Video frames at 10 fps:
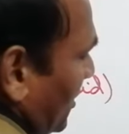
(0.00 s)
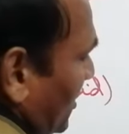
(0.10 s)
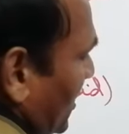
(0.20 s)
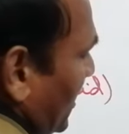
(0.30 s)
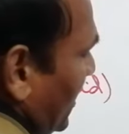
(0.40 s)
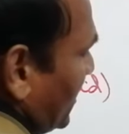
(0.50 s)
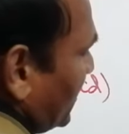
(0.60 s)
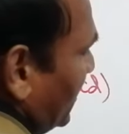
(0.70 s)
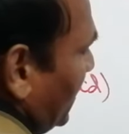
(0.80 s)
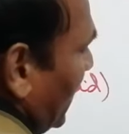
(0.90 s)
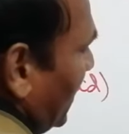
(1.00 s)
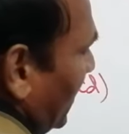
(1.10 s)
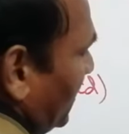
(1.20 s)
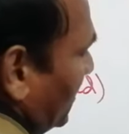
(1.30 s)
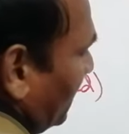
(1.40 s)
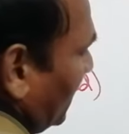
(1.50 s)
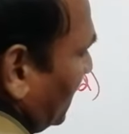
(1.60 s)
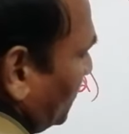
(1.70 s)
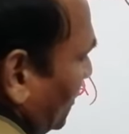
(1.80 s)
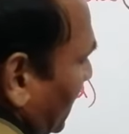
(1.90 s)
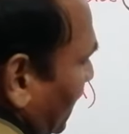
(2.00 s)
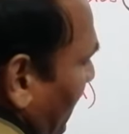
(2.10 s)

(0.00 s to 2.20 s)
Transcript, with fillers: ये एसिड हैलाइड का फार्मूला है